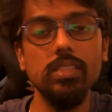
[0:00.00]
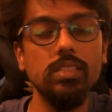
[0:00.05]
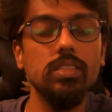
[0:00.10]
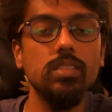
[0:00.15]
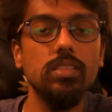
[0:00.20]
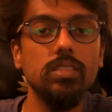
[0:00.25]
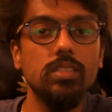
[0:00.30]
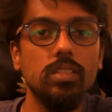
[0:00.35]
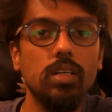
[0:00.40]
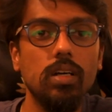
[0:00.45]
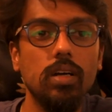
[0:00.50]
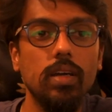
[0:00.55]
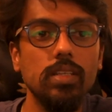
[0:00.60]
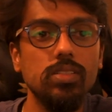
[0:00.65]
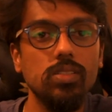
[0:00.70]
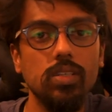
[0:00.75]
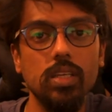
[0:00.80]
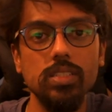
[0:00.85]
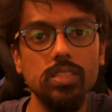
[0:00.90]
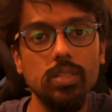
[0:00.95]
டிஸ்டன்ஸ்
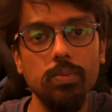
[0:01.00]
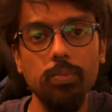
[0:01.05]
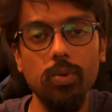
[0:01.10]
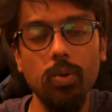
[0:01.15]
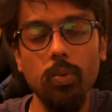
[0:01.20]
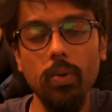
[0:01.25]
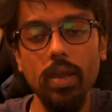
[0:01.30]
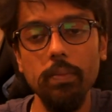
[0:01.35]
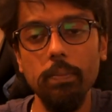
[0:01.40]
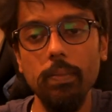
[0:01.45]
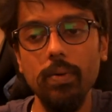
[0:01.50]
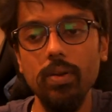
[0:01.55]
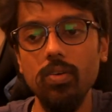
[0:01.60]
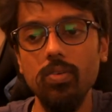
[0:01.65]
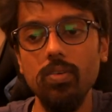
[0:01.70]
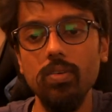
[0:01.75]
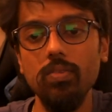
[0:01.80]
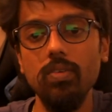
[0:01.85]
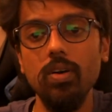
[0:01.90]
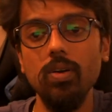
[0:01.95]
எஜுகேஷன் ப்ரொவைட்
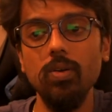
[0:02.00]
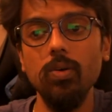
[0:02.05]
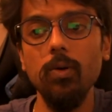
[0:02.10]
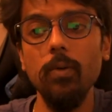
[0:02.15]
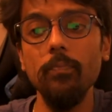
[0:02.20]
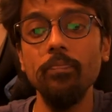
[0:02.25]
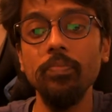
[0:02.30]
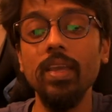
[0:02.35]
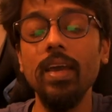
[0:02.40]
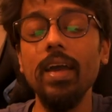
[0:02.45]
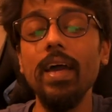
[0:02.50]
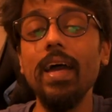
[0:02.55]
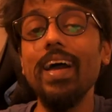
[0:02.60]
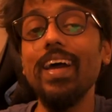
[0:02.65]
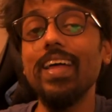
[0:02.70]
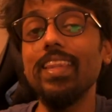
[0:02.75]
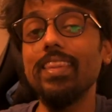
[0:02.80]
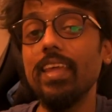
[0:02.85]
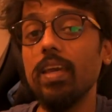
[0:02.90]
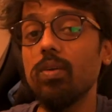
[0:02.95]
பண்ணுறோன்னு வாங்குவோம்
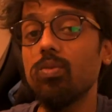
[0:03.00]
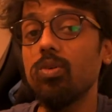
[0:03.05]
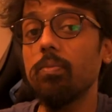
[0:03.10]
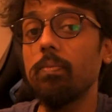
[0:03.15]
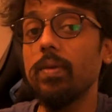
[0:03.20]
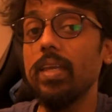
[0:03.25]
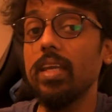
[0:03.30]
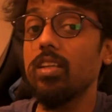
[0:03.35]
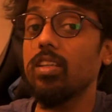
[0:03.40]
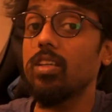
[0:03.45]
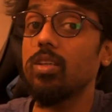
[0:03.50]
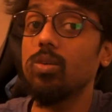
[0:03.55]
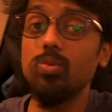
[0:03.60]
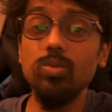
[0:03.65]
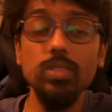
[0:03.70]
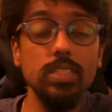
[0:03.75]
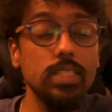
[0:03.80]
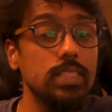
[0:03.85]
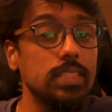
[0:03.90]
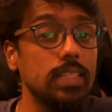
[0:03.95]
தே வுட் பி இன்
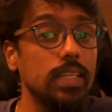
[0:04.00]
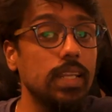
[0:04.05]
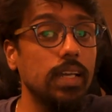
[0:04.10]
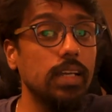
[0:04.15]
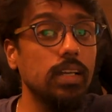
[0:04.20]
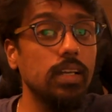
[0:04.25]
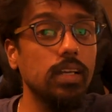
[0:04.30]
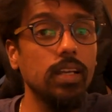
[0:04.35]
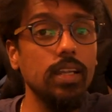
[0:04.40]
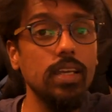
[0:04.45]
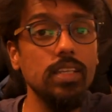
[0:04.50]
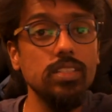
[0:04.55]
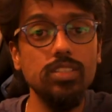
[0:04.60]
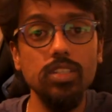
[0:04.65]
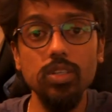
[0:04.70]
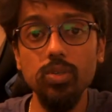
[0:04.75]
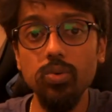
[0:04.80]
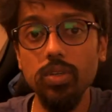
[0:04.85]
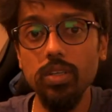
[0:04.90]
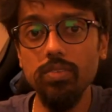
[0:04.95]
யூஜிசி
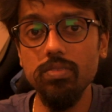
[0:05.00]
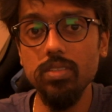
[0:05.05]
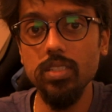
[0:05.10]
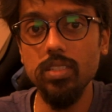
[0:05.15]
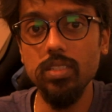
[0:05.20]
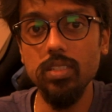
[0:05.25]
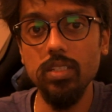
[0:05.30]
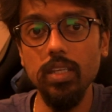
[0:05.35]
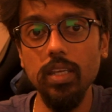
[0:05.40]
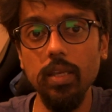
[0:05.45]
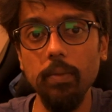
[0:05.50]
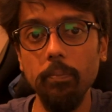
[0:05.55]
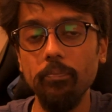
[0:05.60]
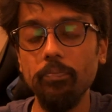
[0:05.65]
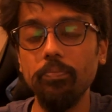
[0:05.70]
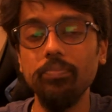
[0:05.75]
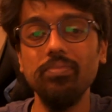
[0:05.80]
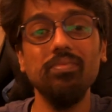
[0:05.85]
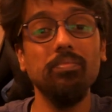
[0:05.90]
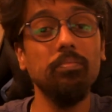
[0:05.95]
ரெக்கக்னைஸ்ட் யூனிவர்சிட்டி
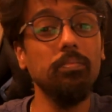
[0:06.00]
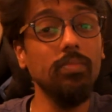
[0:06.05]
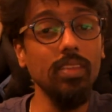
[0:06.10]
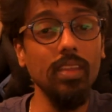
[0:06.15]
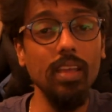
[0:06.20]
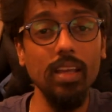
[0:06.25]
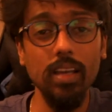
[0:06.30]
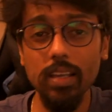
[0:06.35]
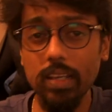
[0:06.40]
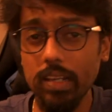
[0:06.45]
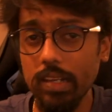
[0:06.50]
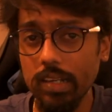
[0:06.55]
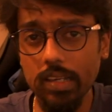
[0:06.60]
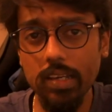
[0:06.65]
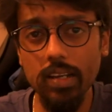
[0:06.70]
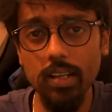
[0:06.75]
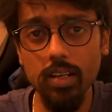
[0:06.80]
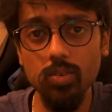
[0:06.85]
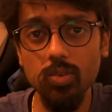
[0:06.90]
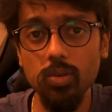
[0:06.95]

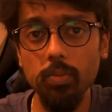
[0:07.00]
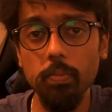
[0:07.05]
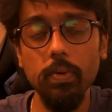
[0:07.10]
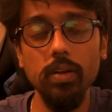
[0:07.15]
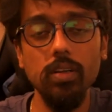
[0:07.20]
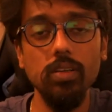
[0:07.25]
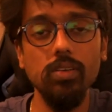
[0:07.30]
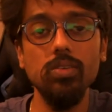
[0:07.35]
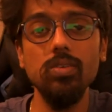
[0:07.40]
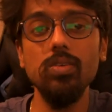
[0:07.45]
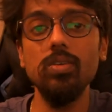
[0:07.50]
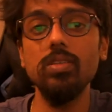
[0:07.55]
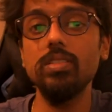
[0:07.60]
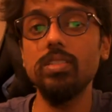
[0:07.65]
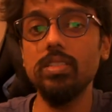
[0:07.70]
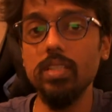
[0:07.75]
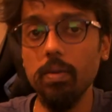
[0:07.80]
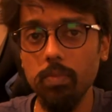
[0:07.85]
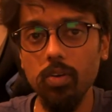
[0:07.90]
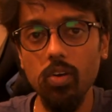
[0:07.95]
கிளியராக நோட் பண்ணுங்க
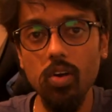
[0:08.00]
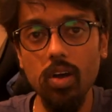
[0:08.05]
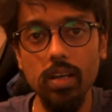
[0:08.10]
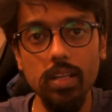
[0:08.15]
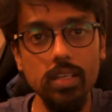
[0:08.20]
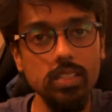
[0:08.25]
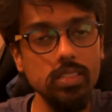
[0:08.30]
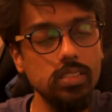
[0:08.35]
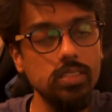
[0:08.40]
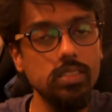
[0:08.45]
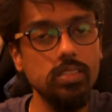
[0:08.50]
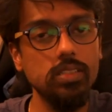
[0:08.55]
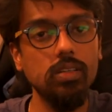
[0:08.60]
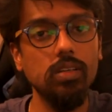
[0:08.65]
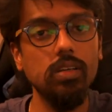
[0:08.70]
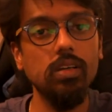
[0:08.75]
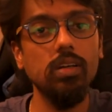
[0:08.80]
சம் காலேஜஸ்